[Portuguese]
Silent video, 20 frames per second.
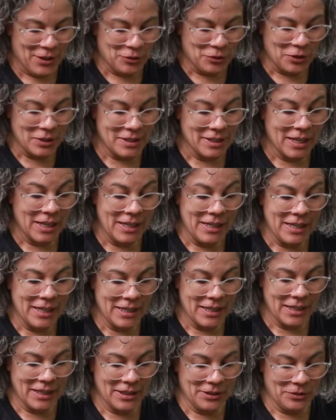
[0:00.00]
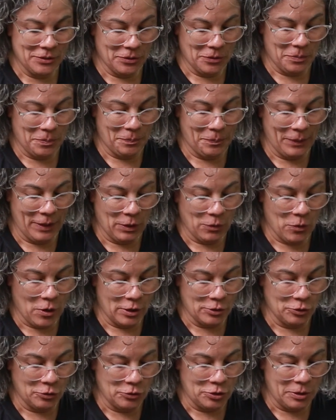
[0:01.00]
Eu estou escaneando pelo
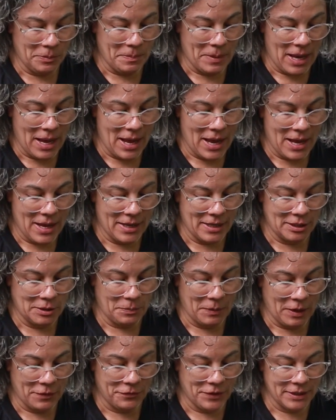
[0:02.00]
código de barras para